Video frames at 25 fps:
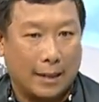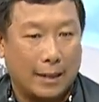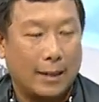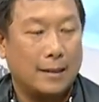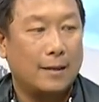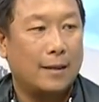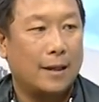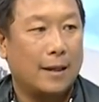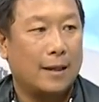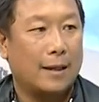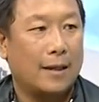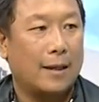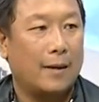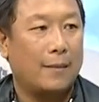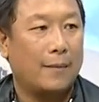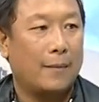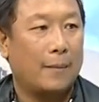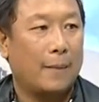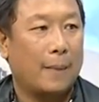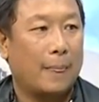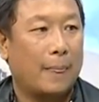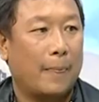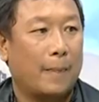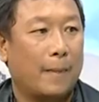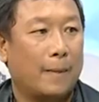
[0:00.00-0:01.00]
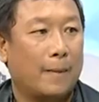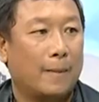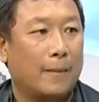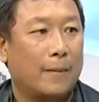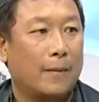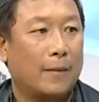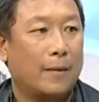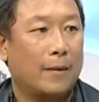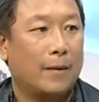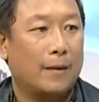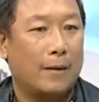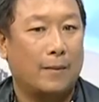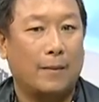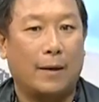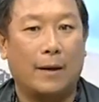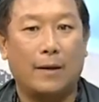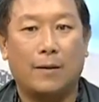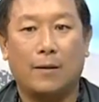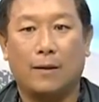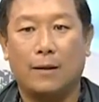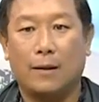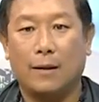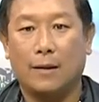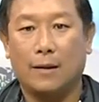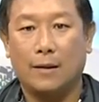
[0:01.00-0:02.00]
ใช้ได้จริงครับสมัย
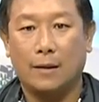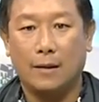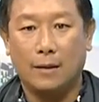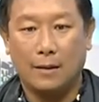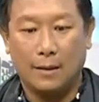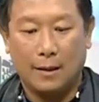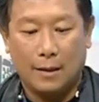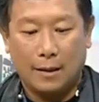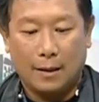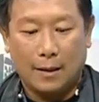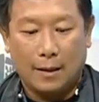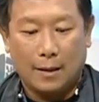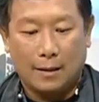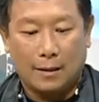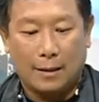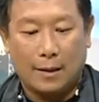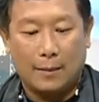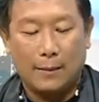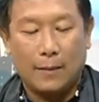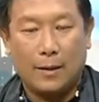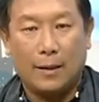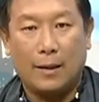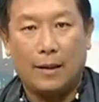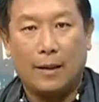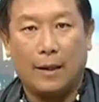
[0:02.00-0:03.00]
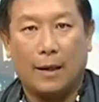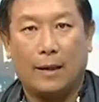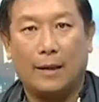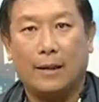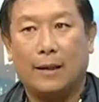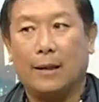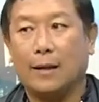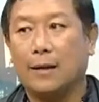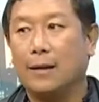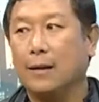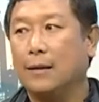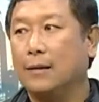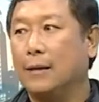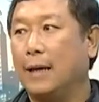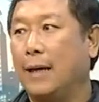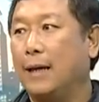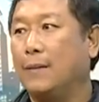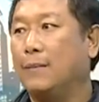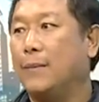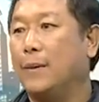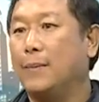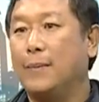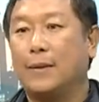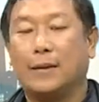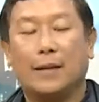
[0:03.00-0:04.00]
ก่อนนี่คือ ถ้ามีเหรียญเนี่ยคือแท
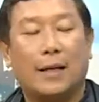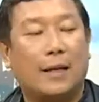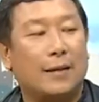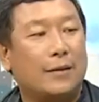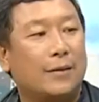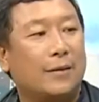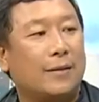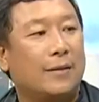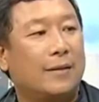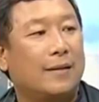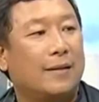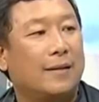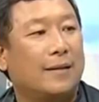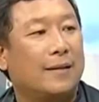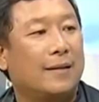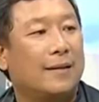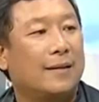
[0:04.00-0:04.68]
นบัตรประชาชน